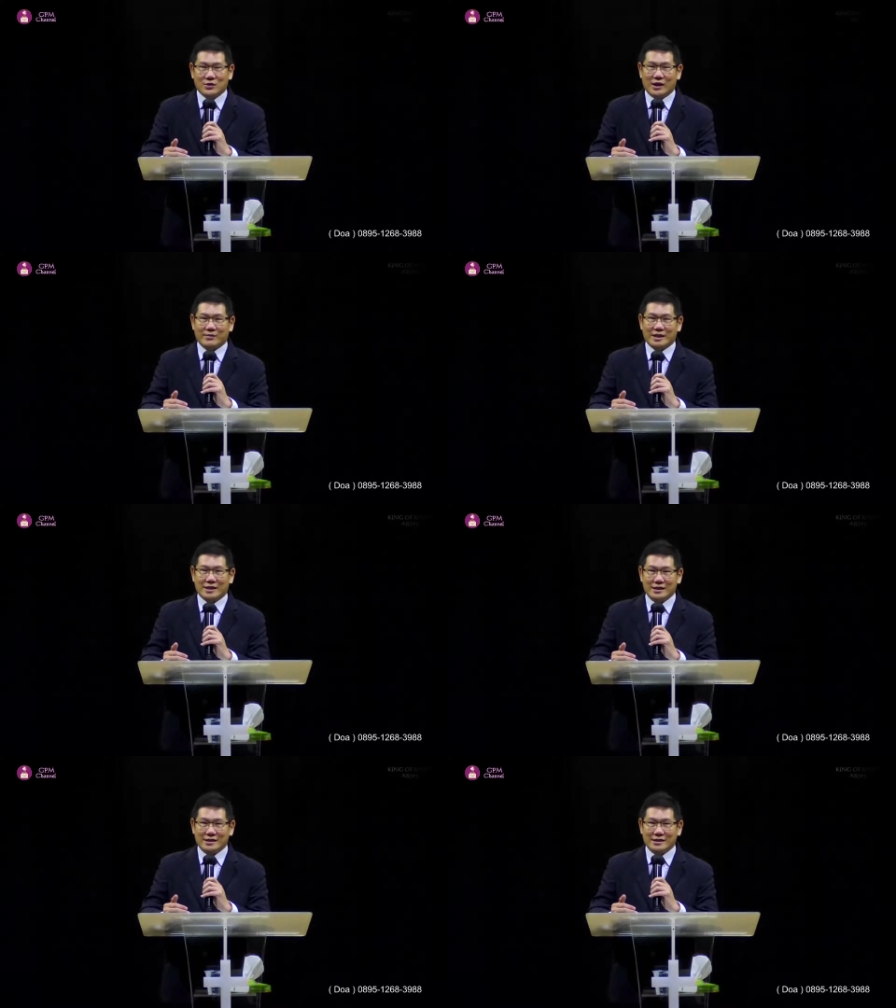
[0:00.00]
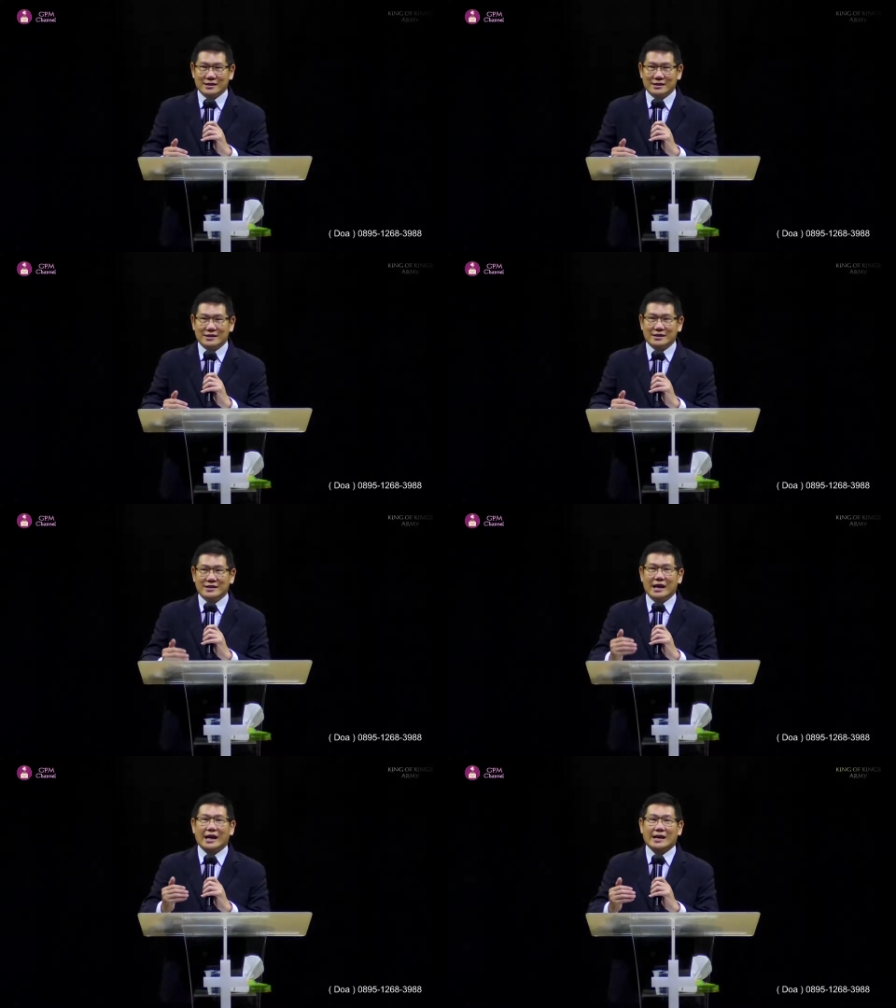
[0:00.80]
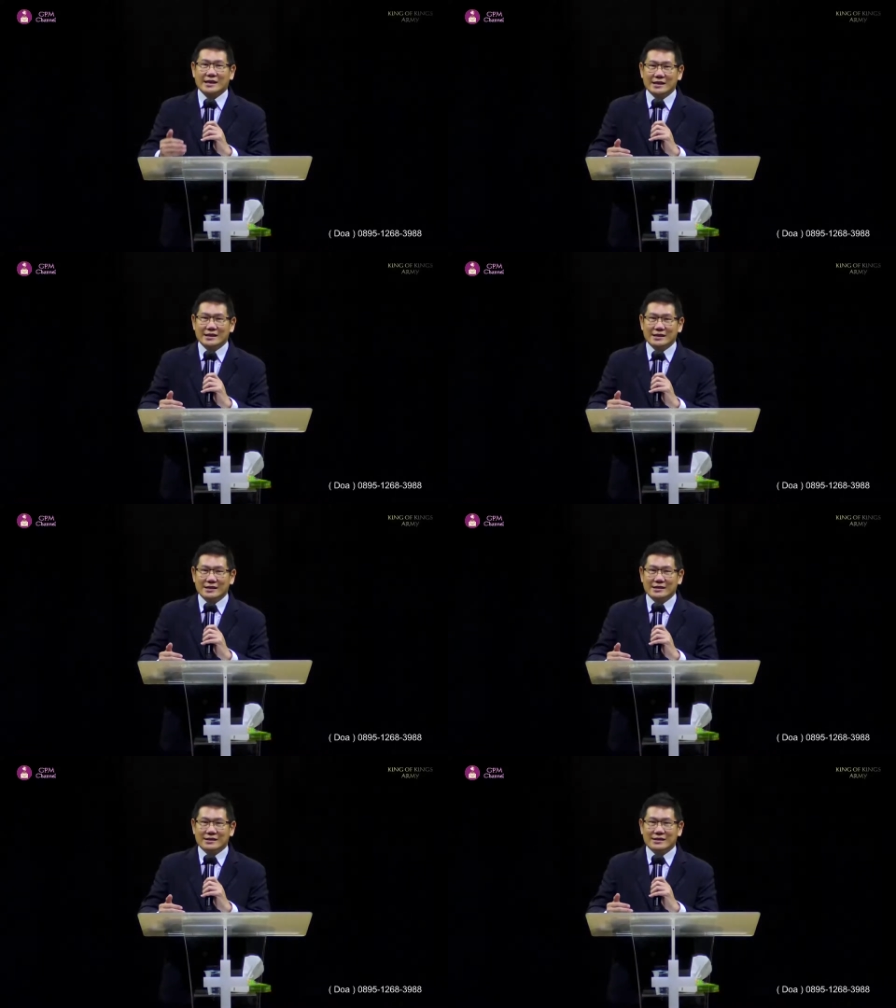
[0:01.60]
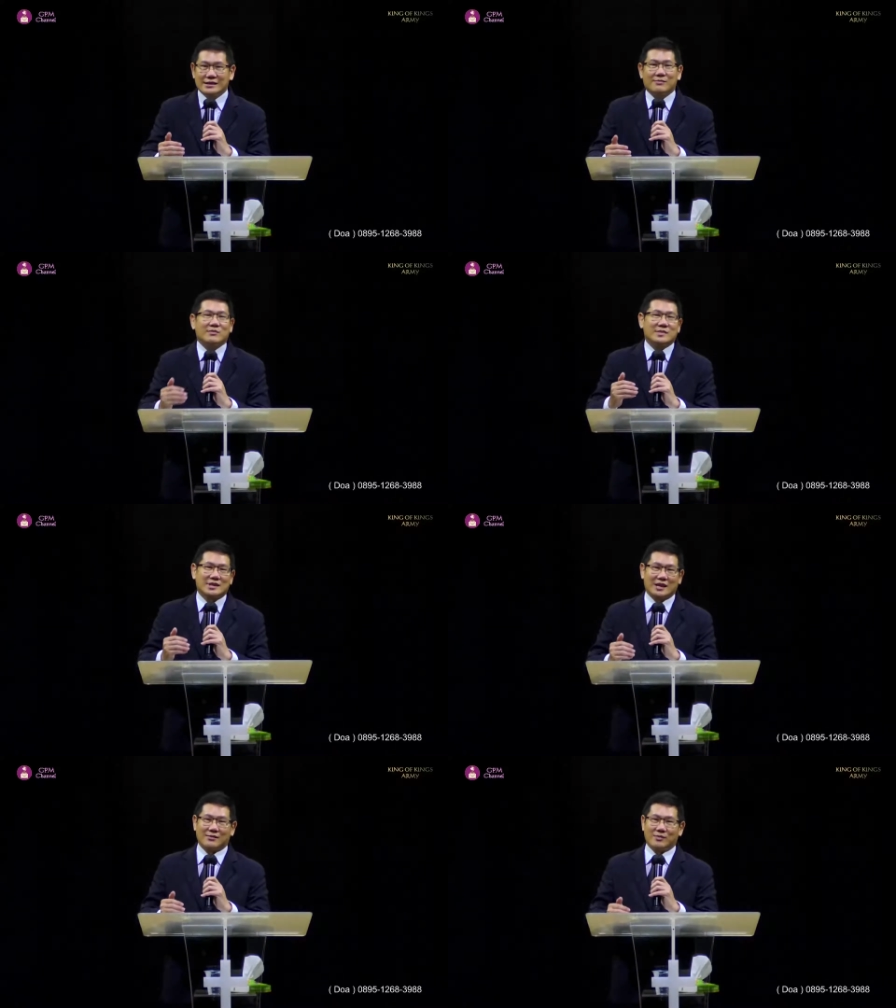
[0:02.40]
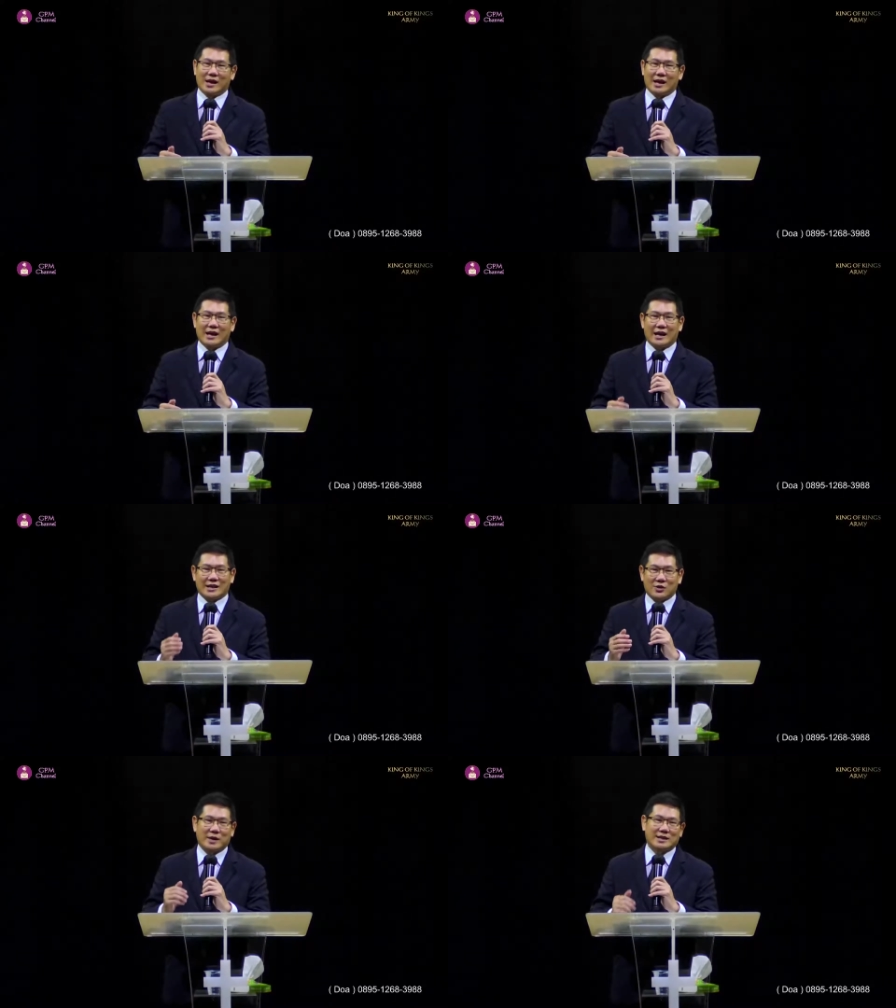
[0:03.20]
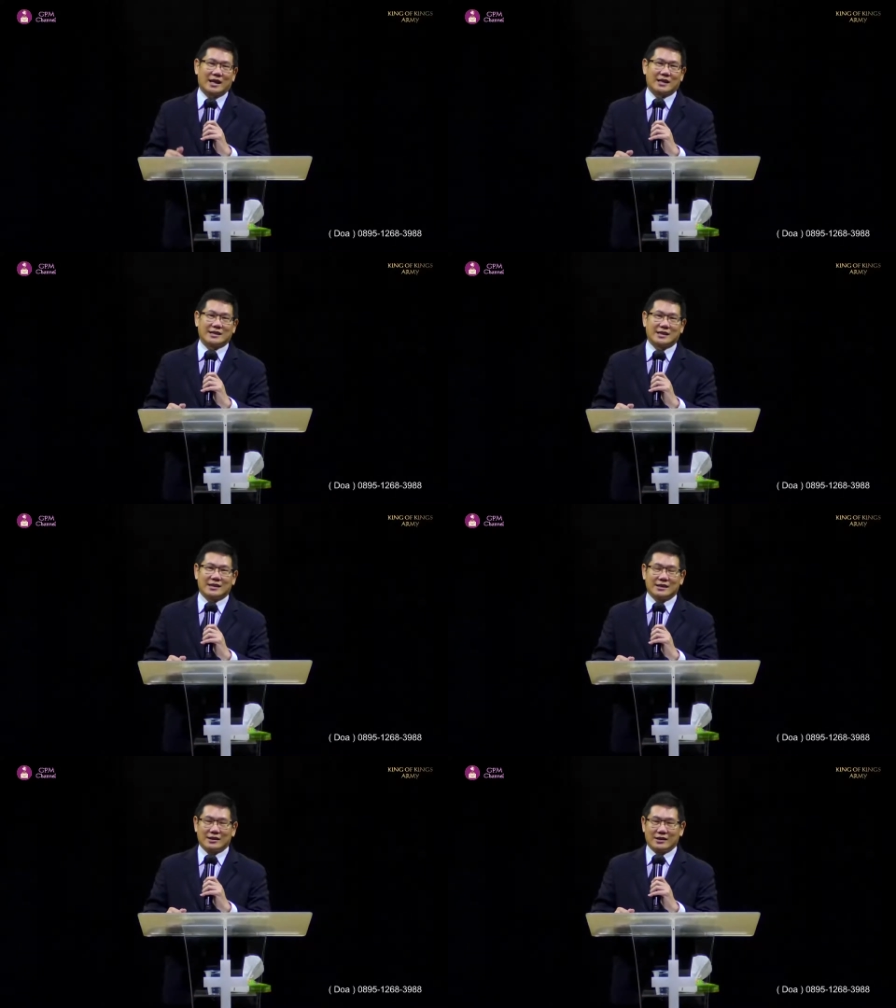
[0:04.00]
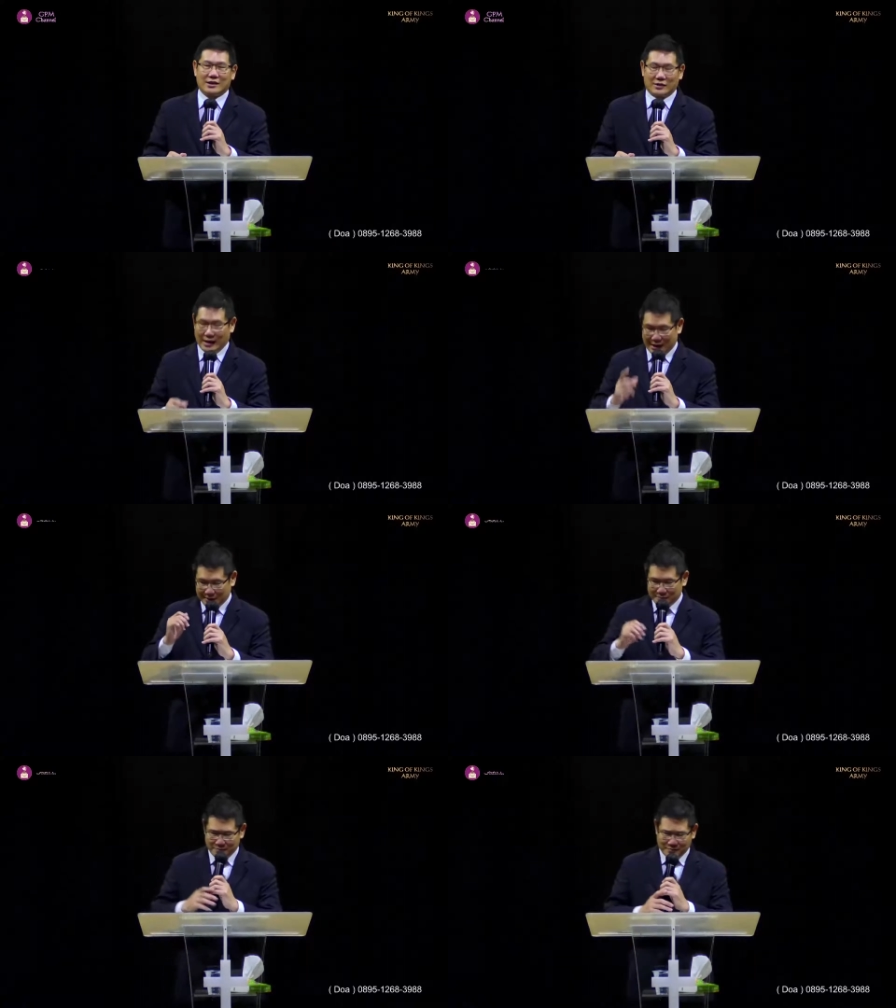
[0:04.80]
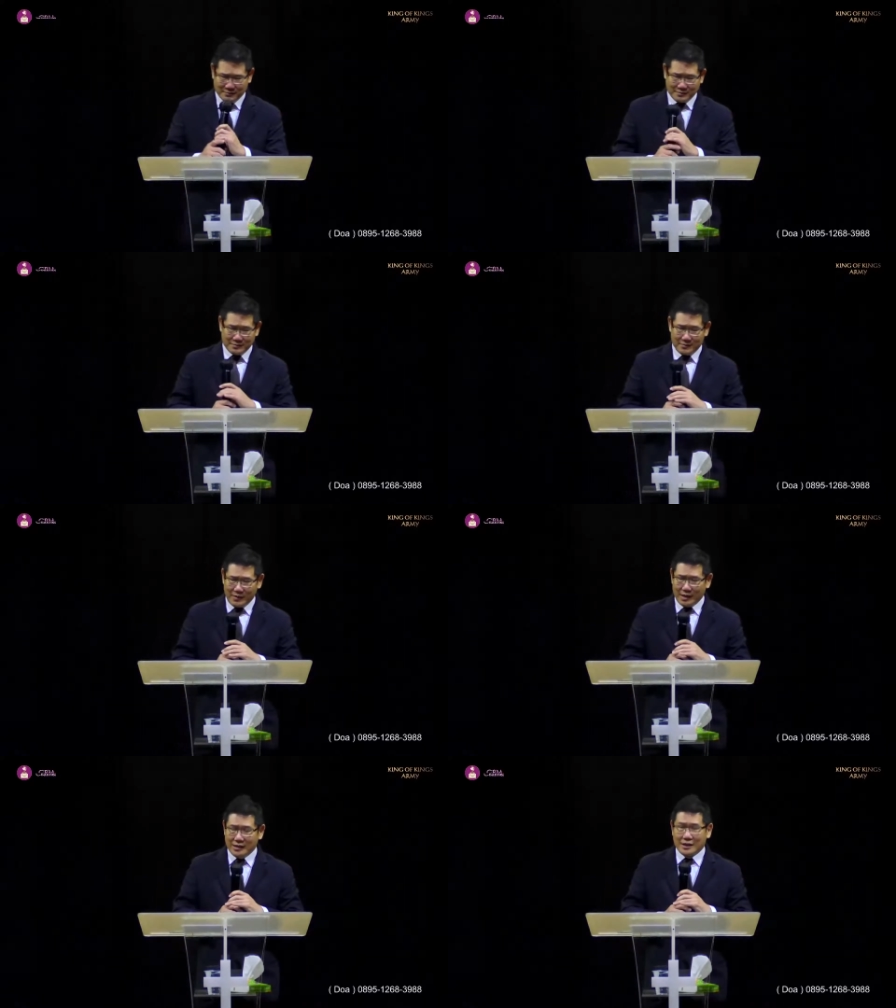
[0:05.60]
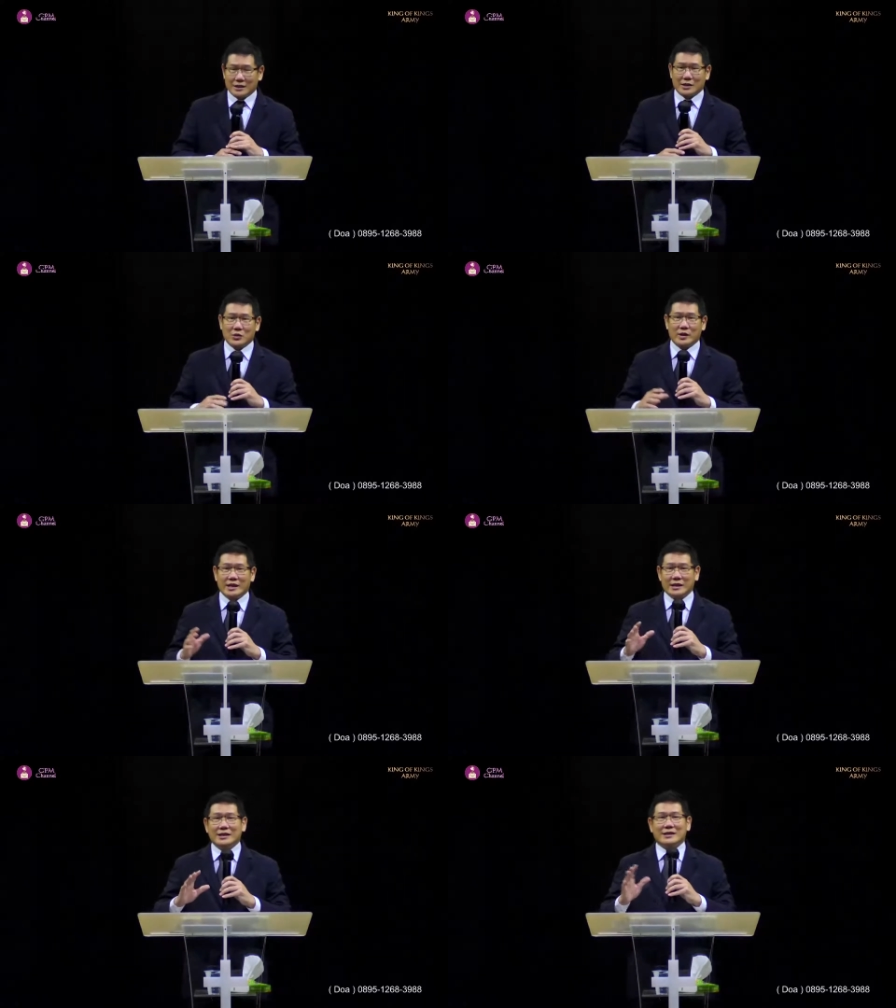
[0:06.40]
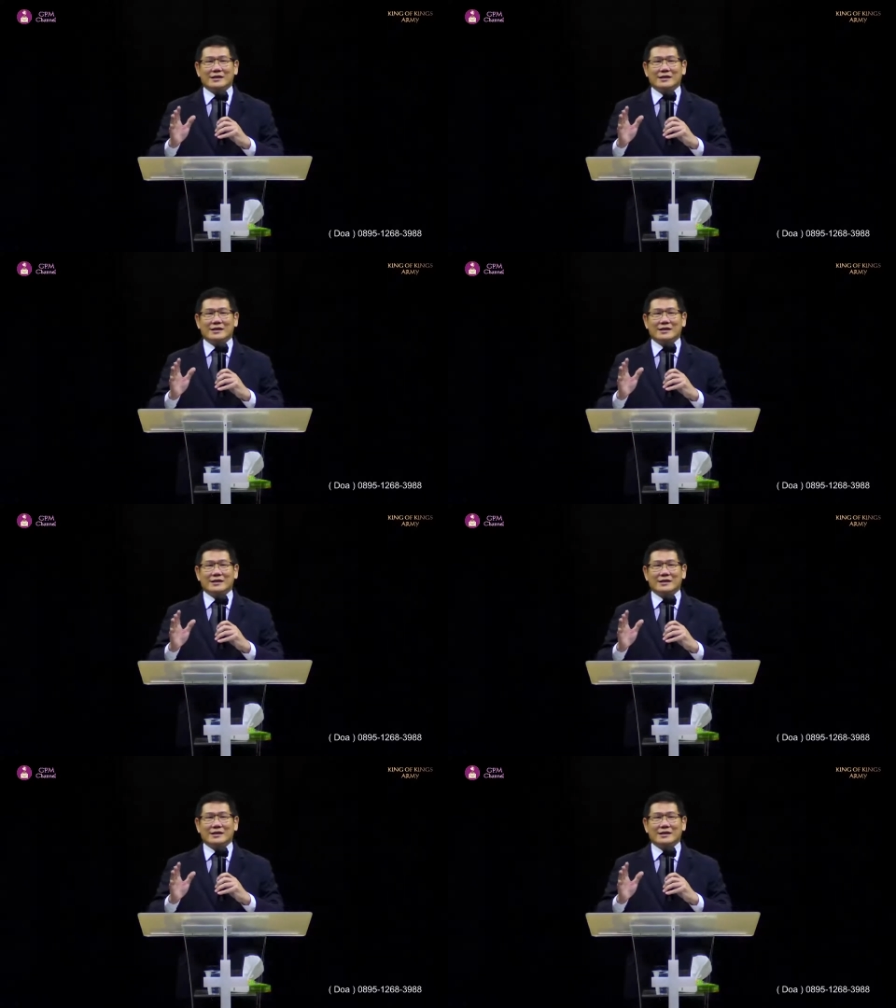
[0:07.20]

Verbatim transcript: sulam ini dari gem, sang gembala atau pasangannya. Nah, tentu ini